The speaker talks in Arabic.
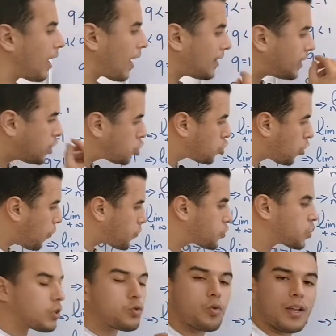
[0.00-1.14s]
غادي نشوف
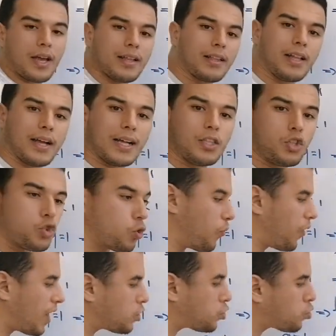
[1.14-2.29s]
شكون اللي قلت لك غادي
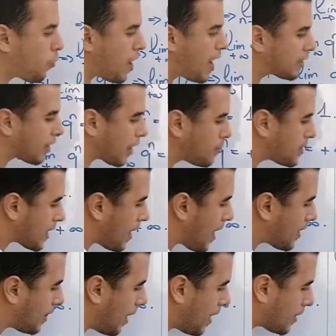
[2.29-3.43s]
تشوف غتشوف هاد خمسه
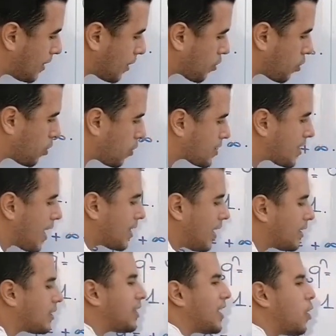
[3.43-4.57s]
هاد العدد اللي كله وسط هاد
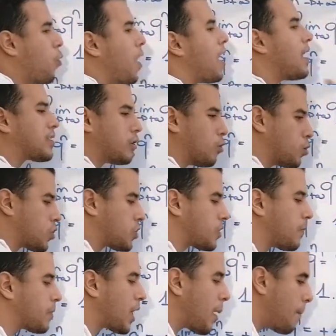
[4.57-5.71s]
العدد اللي هو هاز
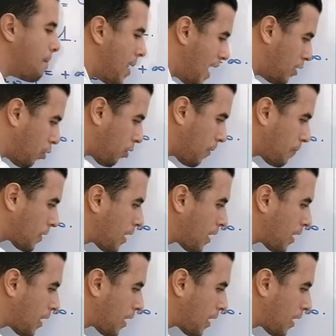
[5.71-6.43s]
الاس مالو